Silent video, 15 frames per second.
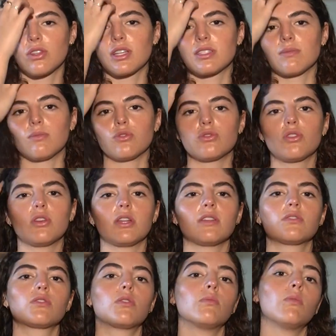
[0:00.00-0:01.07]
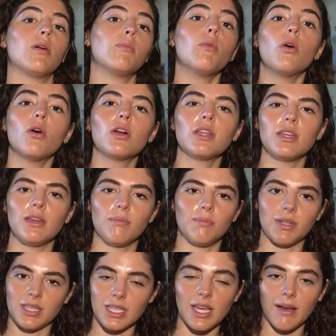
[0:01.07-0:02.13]
otras emociones, como amor y
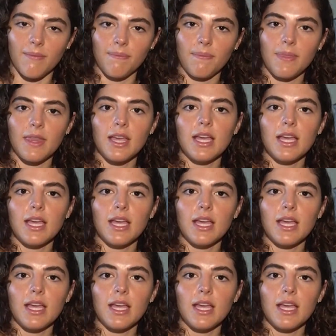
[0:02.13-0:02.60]
empatía.